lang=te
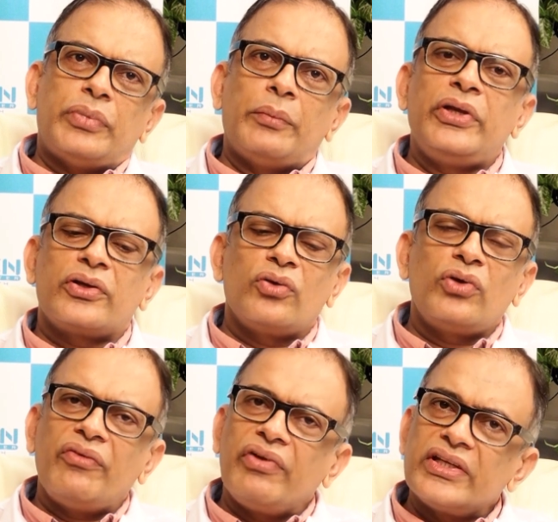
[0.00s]
పబ్లిక్లో
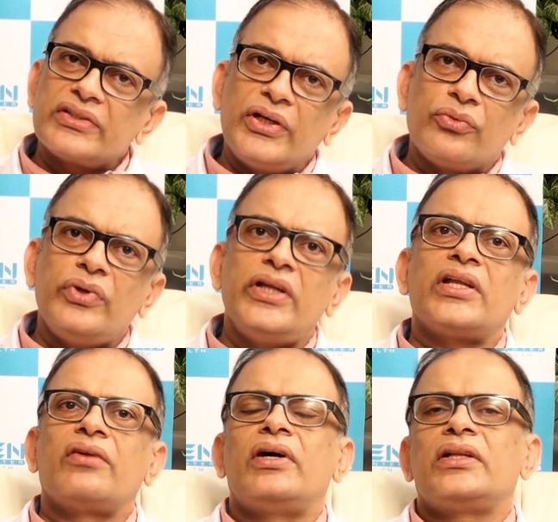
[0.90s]
కూడా అవేర్నెస్ లేకుండే
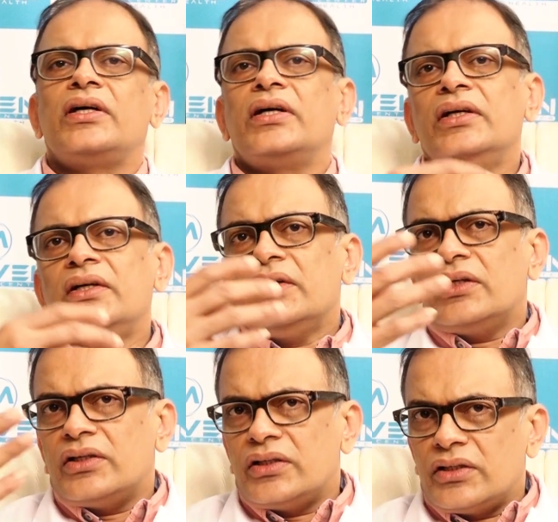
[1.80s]
తర్వాత
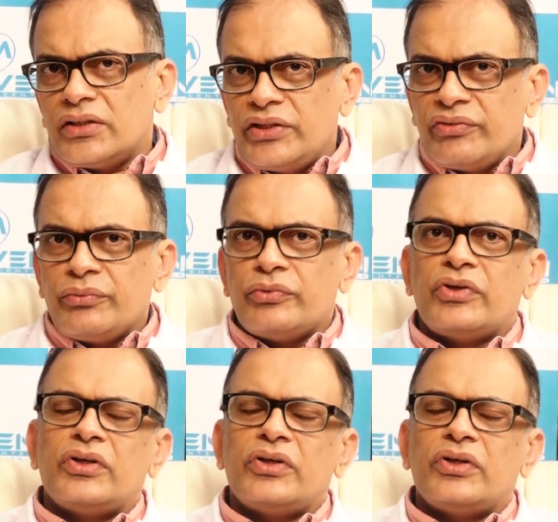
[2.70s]
ఈవెన్